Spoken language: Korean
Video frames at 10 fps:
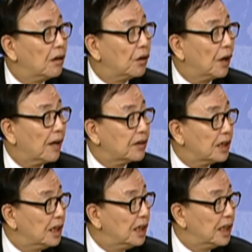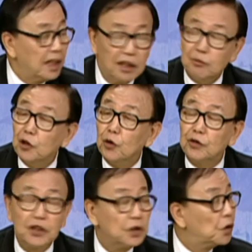걸어가서 일일이 그
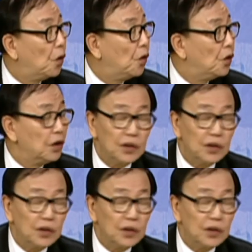묘지고